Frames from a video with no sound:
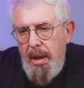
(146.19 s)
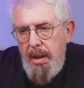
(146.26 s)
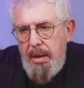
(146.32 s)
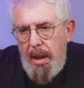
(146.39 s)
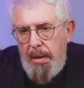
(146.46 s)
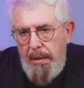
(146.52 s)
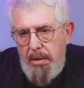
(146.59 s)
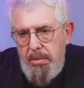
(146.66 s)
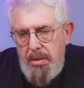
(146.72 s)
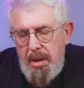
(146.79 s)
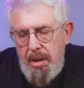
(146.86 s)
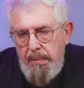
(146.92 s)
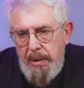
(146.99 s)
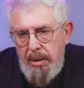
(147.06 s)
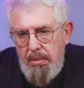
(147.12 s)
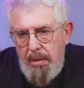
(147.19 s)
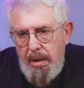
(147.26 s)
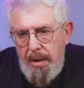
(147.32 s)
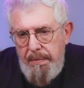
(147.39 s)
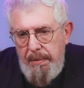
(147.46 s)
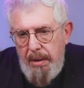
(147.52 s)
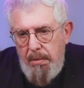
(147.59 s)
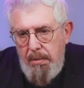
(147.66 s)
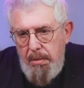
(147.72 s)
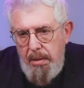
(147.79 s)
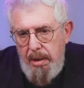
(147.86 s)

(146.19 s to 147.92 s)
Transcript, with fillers: trabajo cinematográfico